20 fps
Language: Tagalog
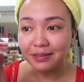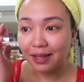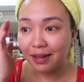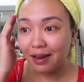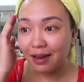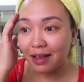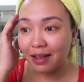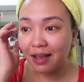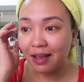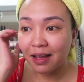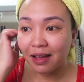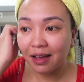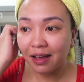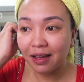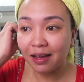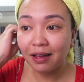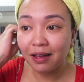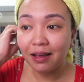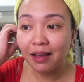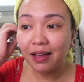
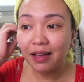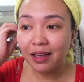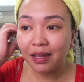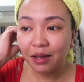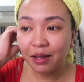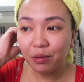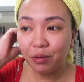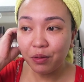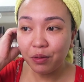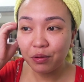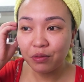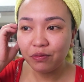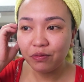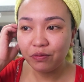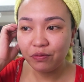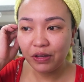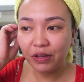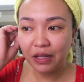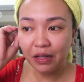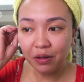Talaga. Ewan
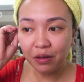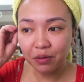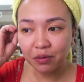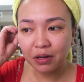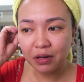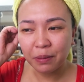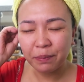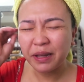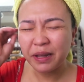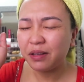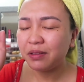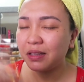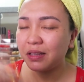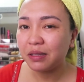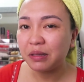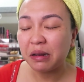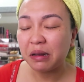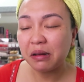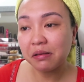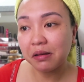ko, feeling ko lang. Pero
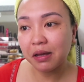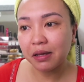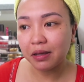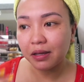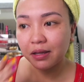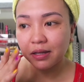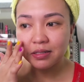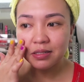hindi talaga eh.